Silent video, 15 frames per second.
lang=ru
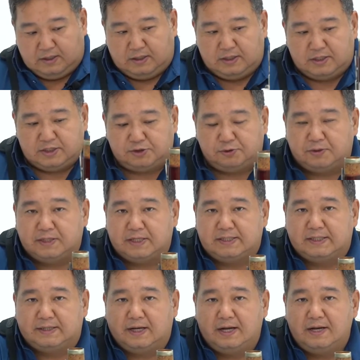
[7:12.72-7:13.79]
И еще одна
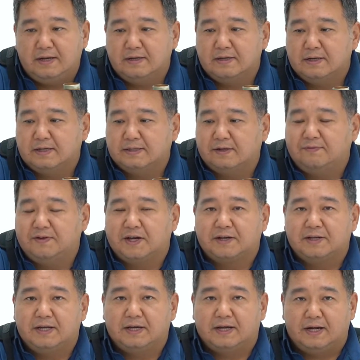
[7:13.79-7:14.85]
деталь – это
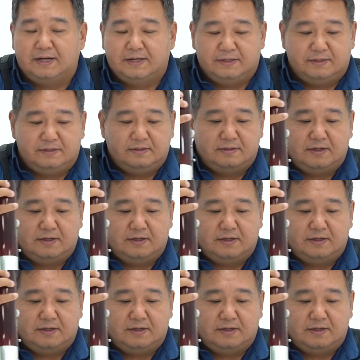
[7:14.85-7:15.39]
верхнее колено.